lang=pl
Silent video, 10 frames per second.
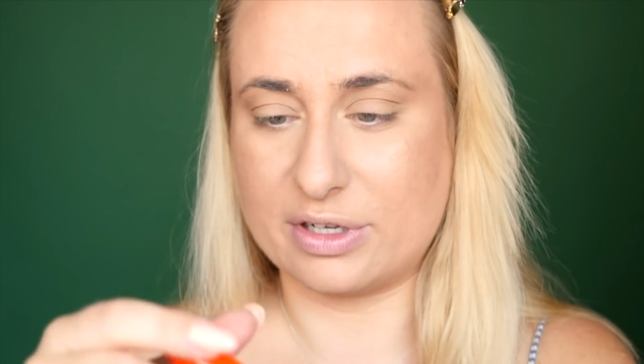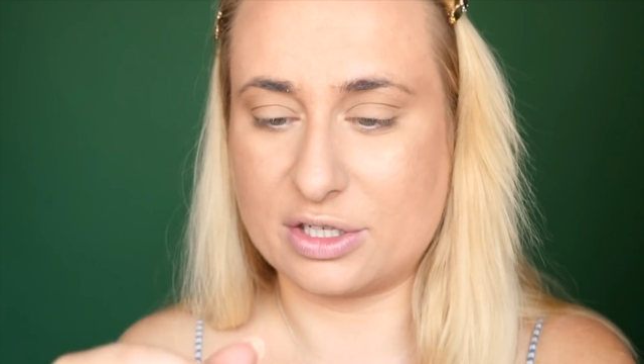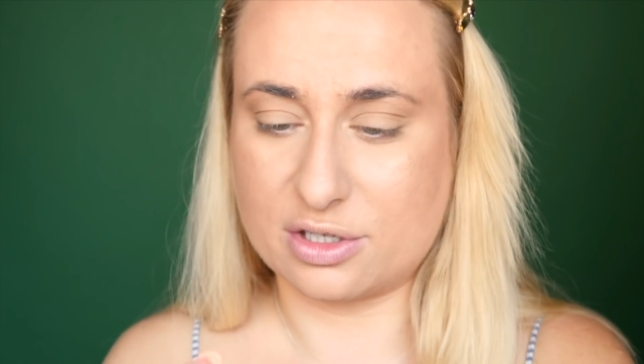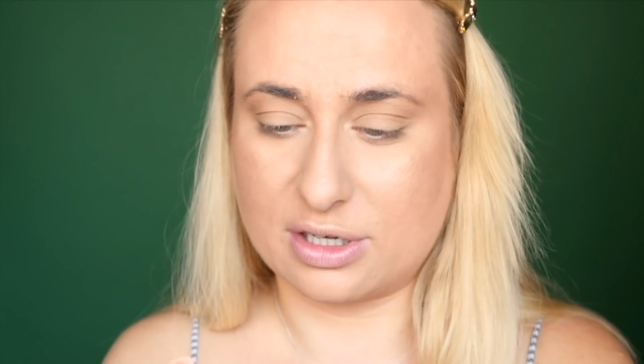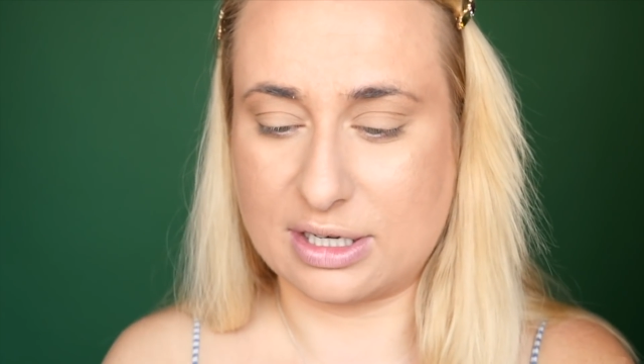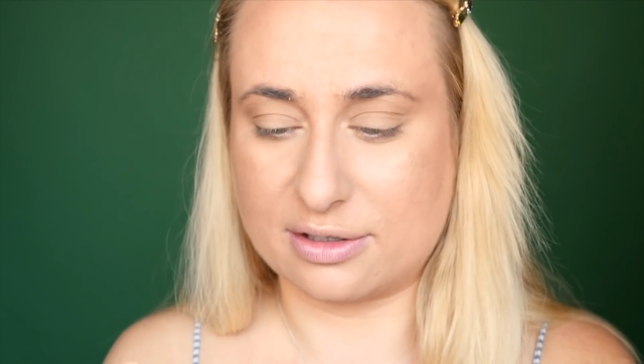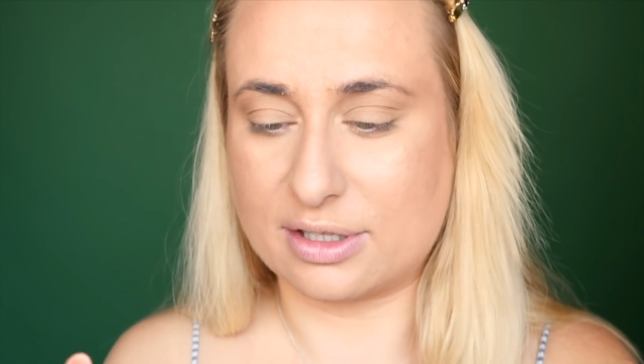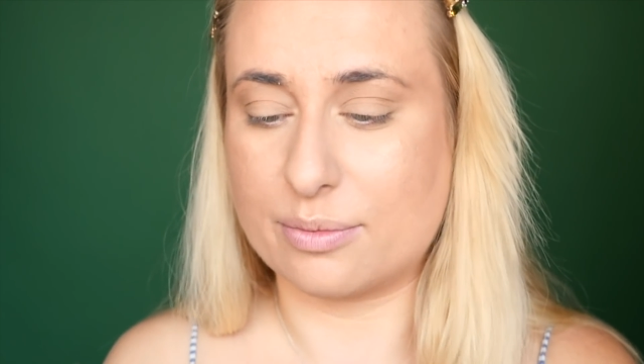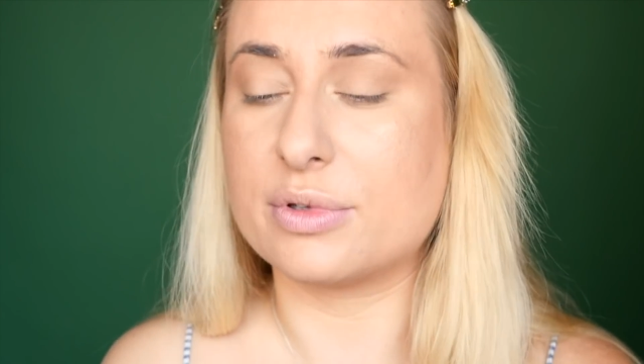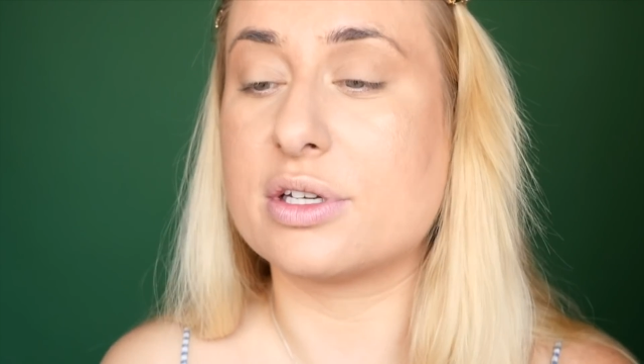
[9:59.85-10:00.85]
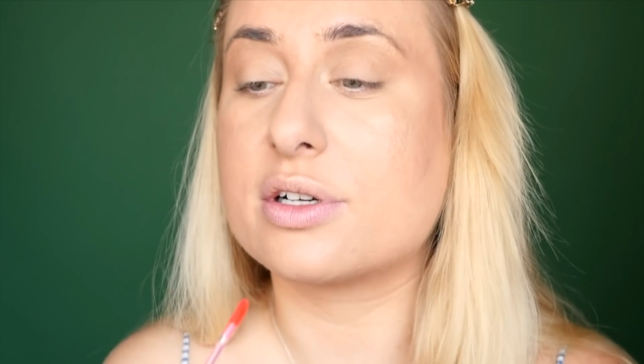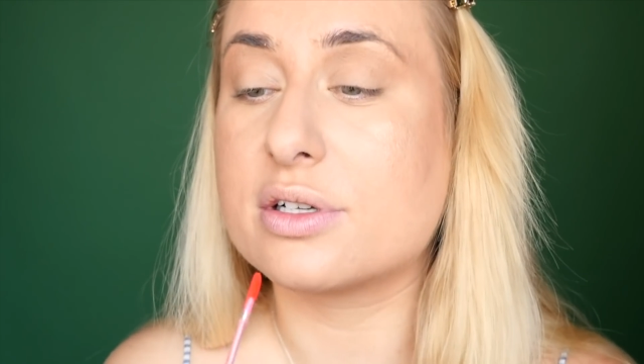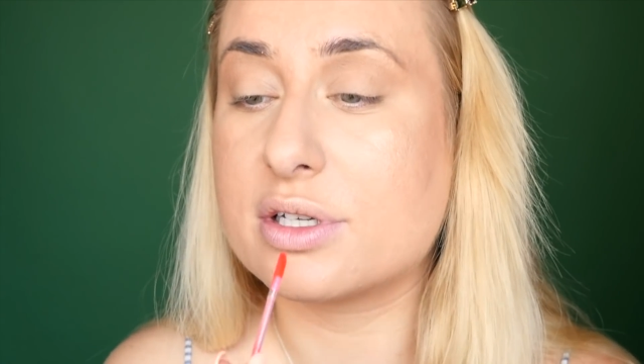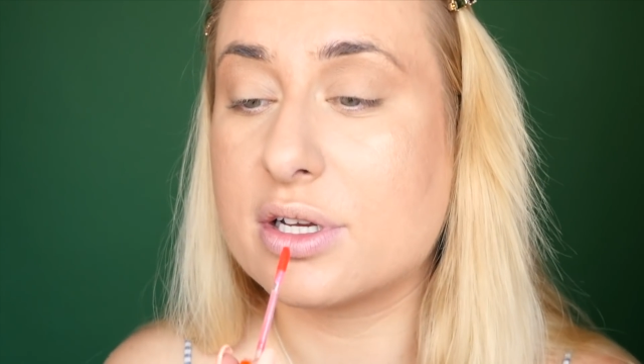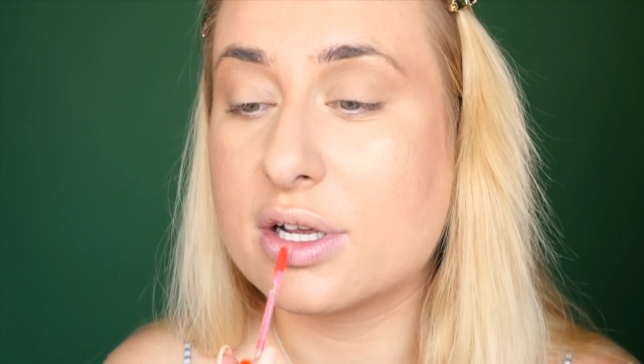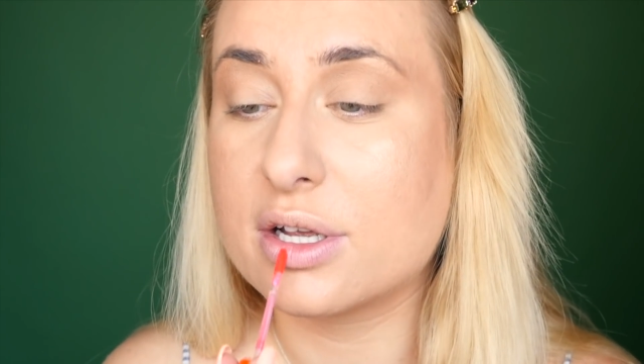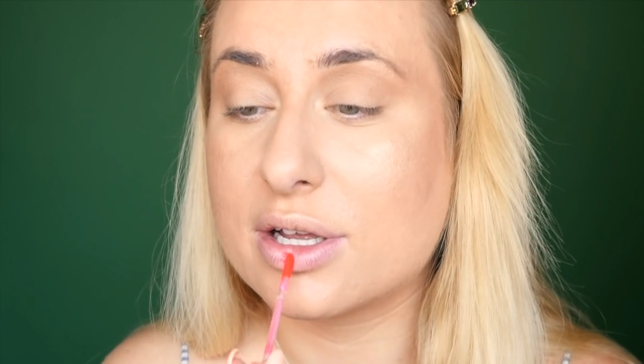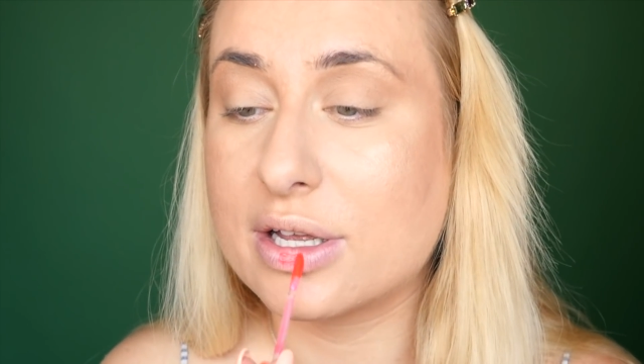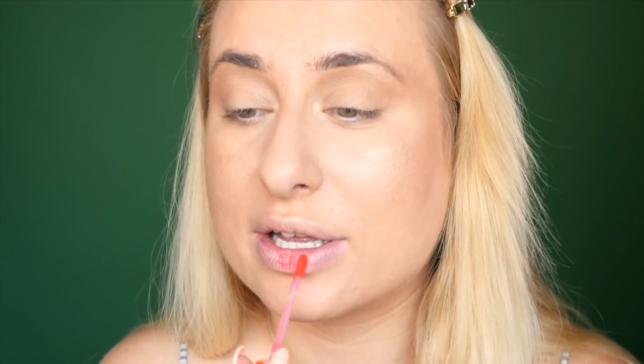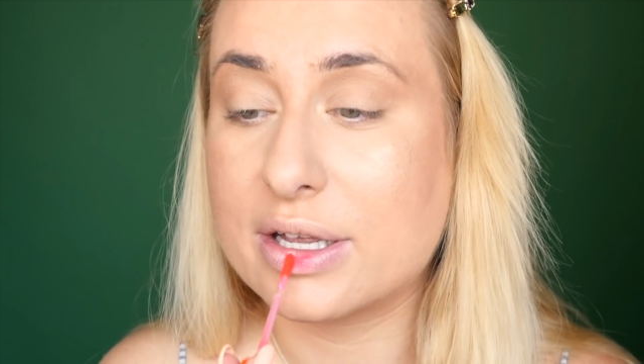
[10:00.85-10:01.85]
wieczko, ale to tam nie szkodzi.
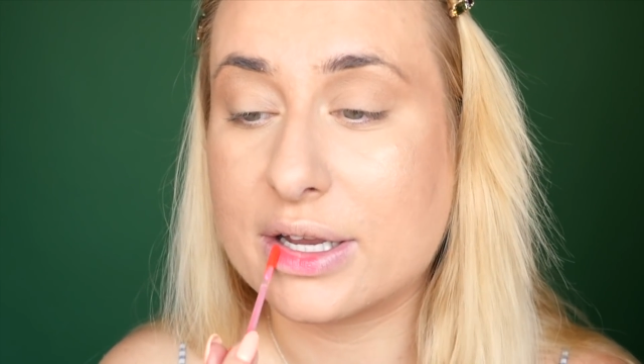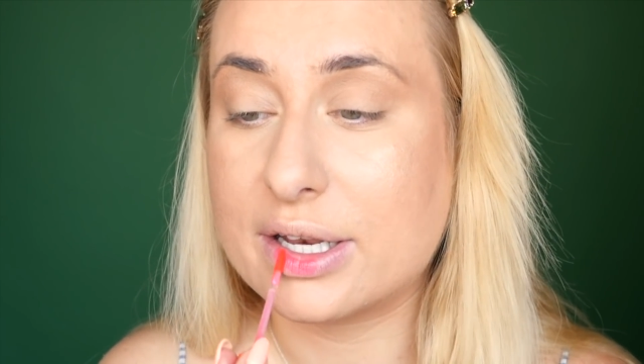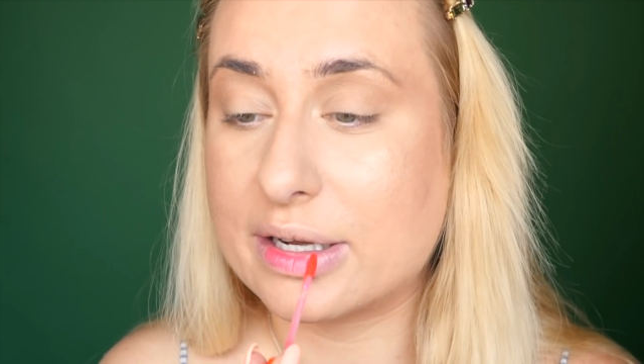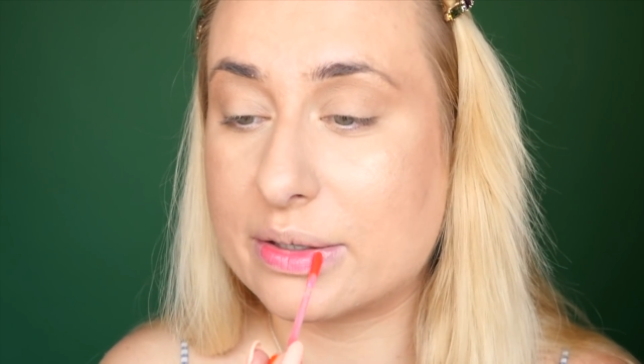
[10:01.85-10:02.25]
I